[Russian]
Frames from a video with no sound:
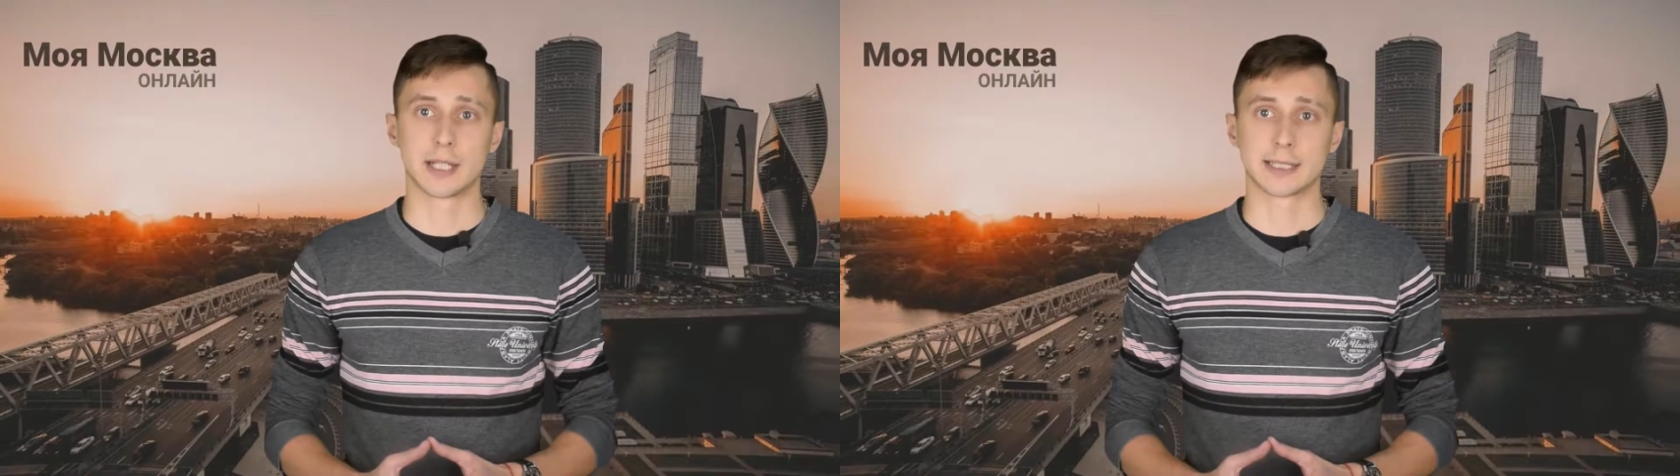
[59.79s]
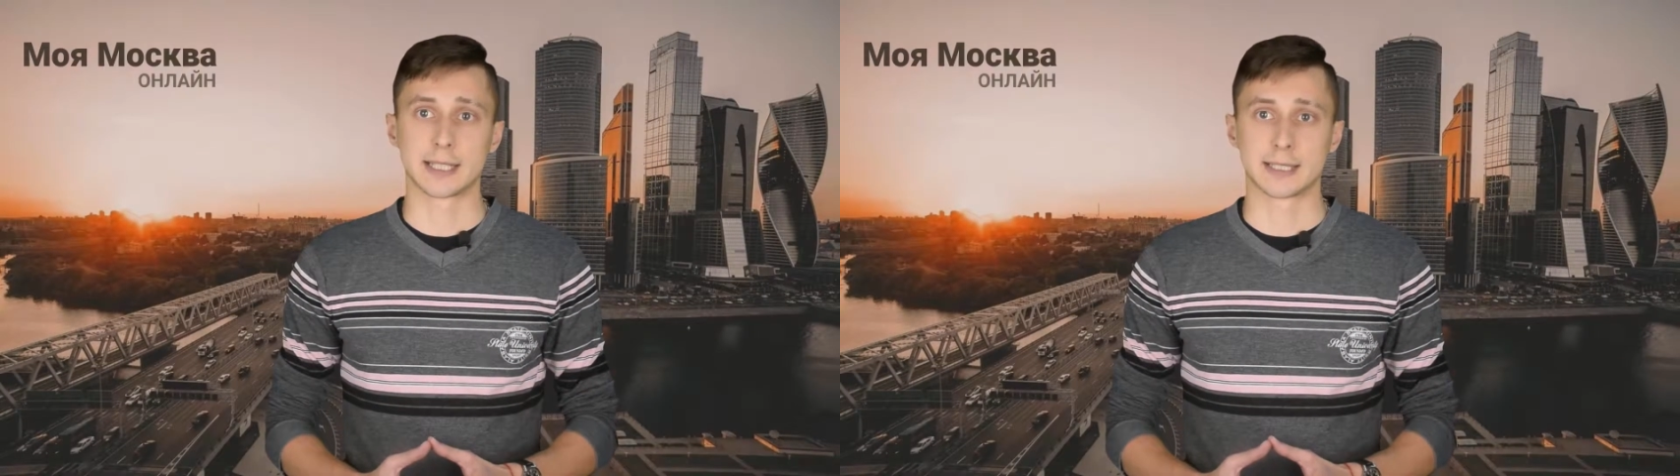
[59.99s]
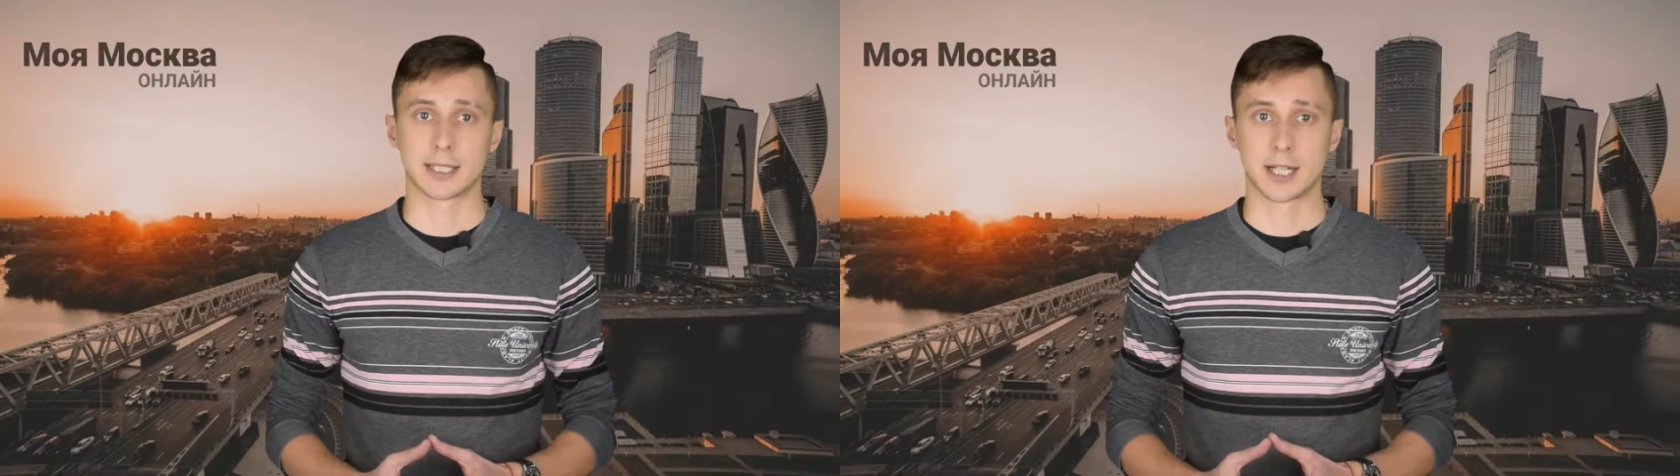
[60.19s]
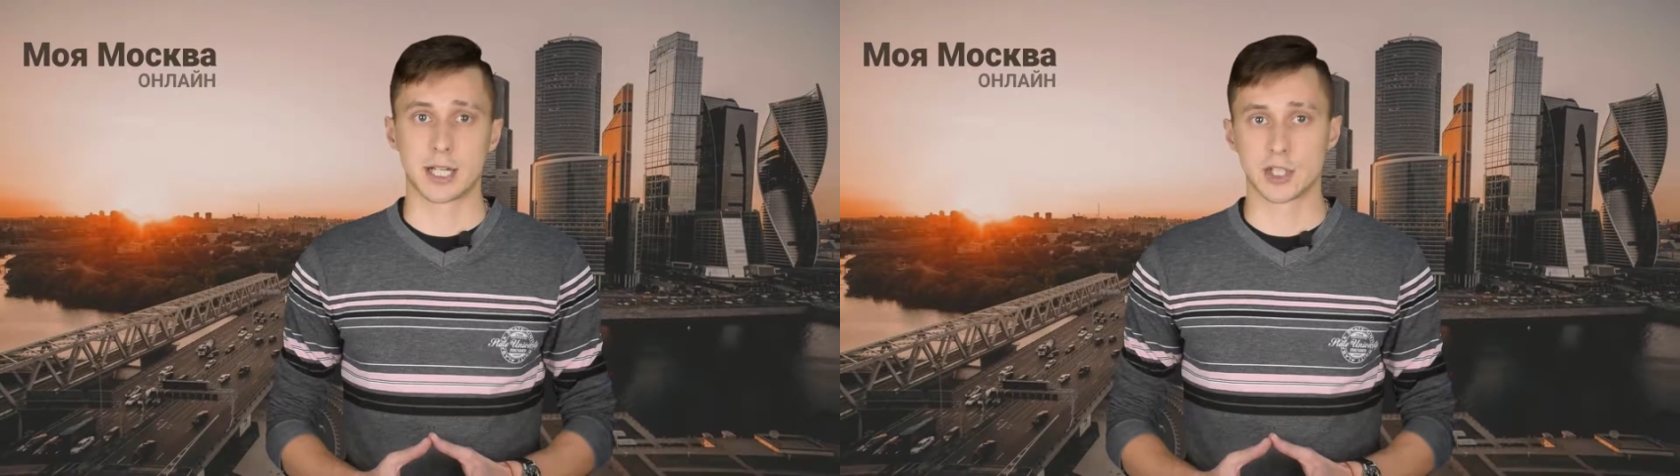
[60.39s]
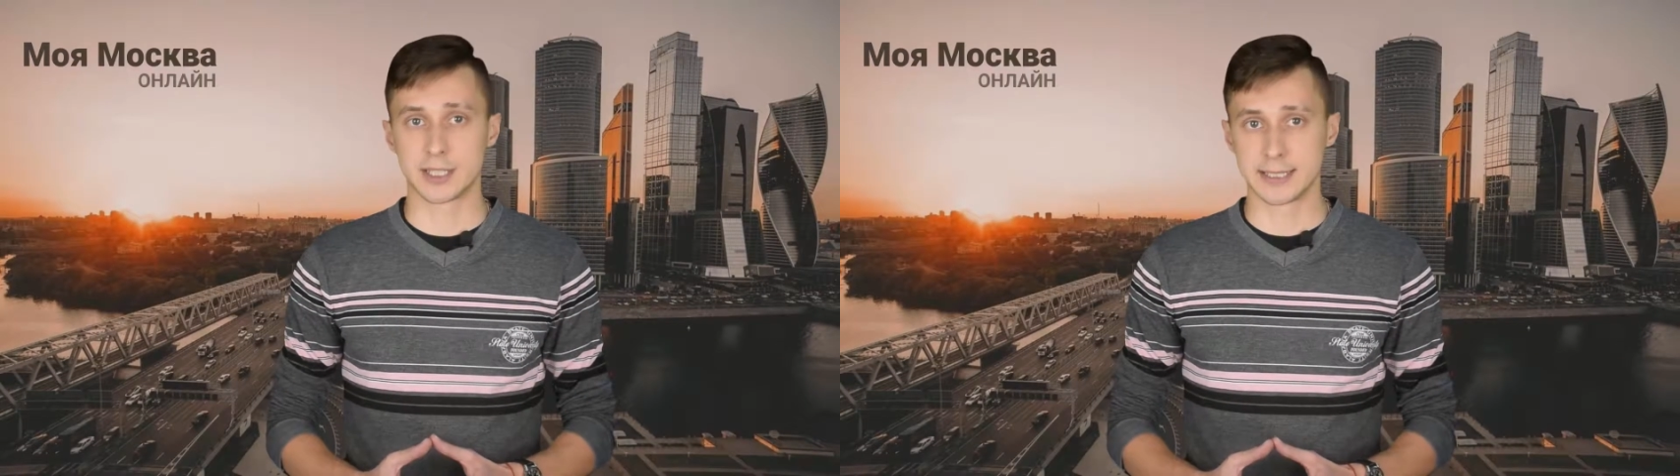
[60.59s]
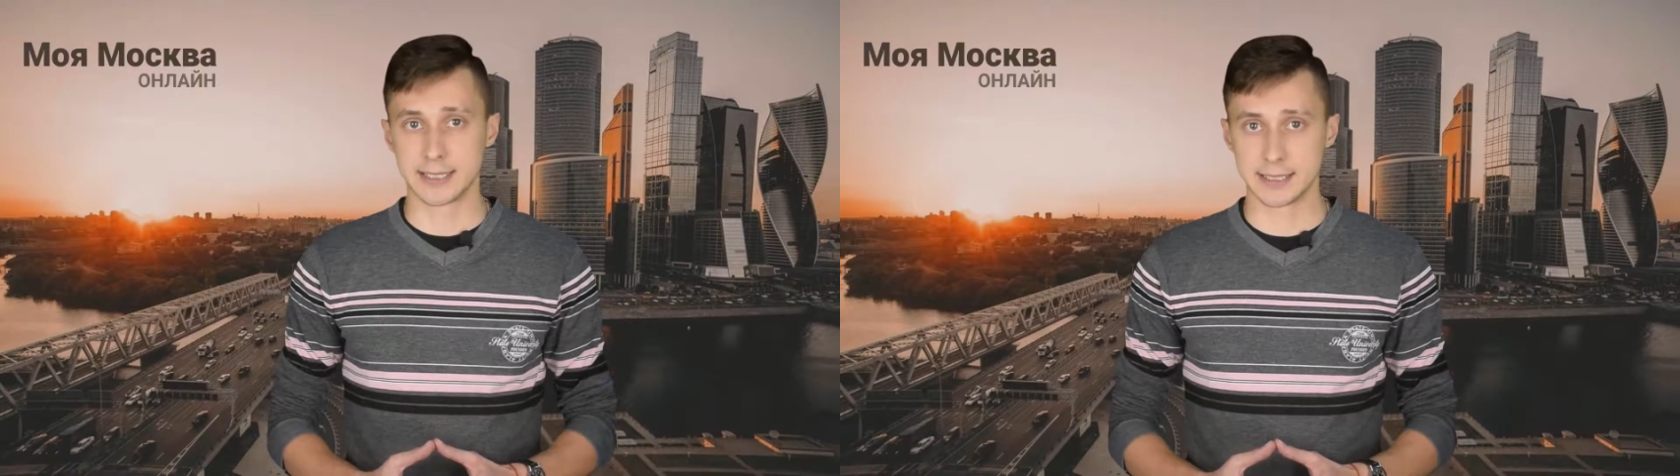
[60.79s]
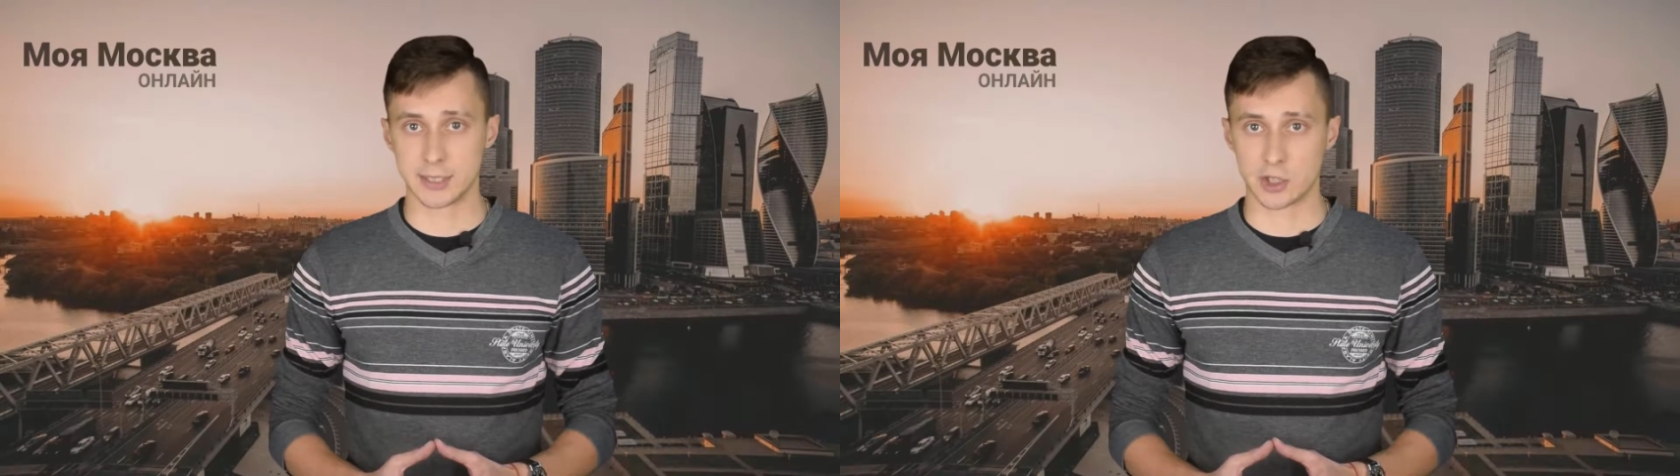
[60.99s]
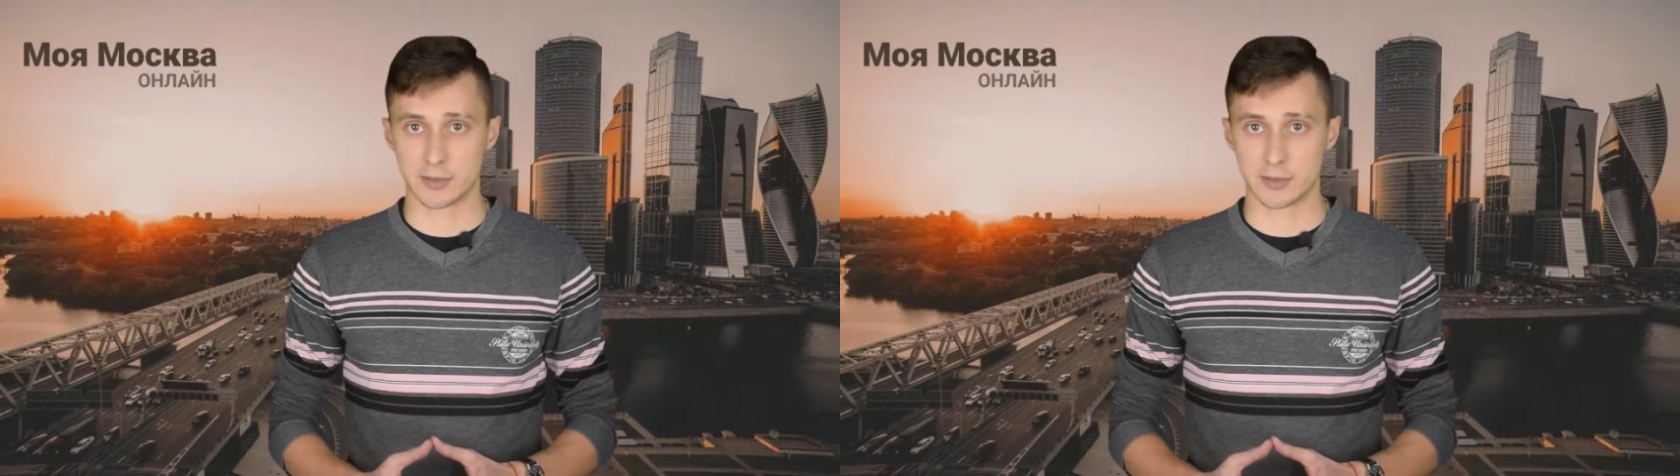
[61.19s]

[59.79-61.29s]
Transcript: 146 тысяч